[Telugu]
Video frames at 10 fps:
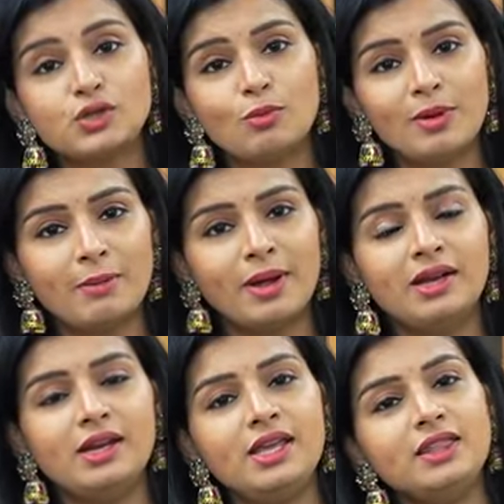సో మనం
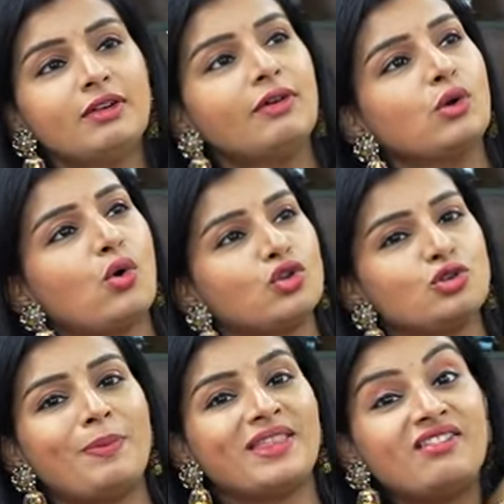అన్నీ ఇంతవరకు
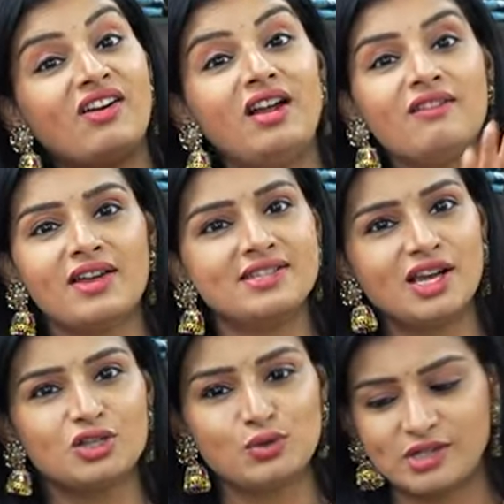కొంచెం పెద్దవాళ్ళ
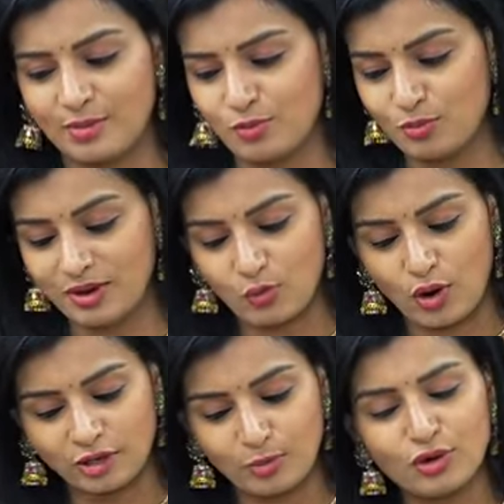వైజ్గా చూసాము మరి
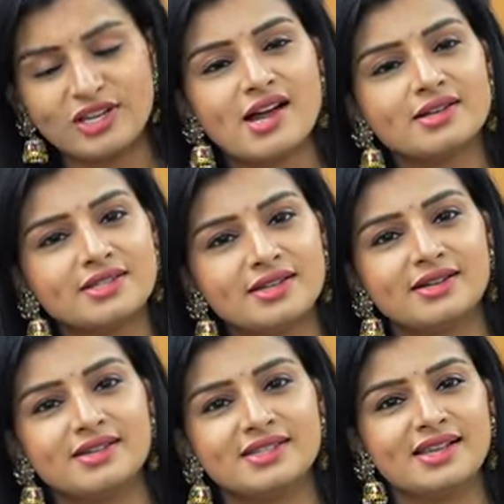వాట్ అబౌట్
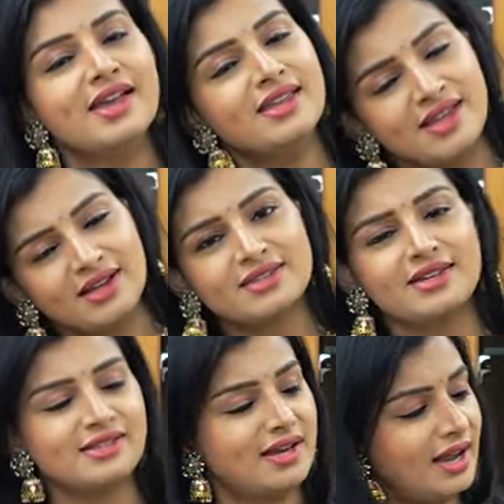యంగ్స్టర్స్
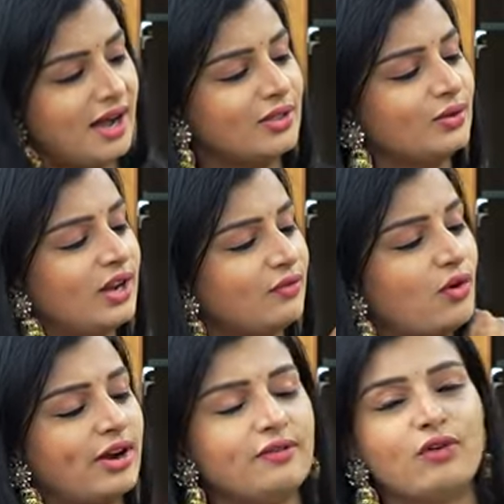యంగ్స్టర్స్ అనే కాదు లైక్
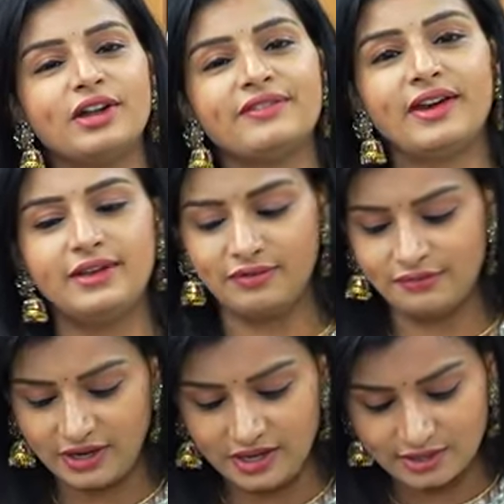ఫార్టీ ఫార్టీ ఫైవ్
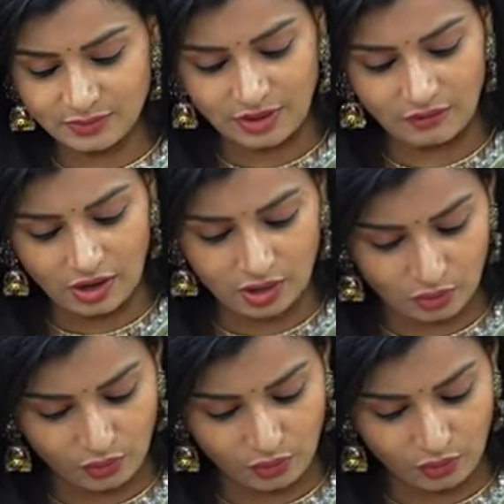ఫిఫ్టీ ఇయర్స్ వరకు వాళ్ళకు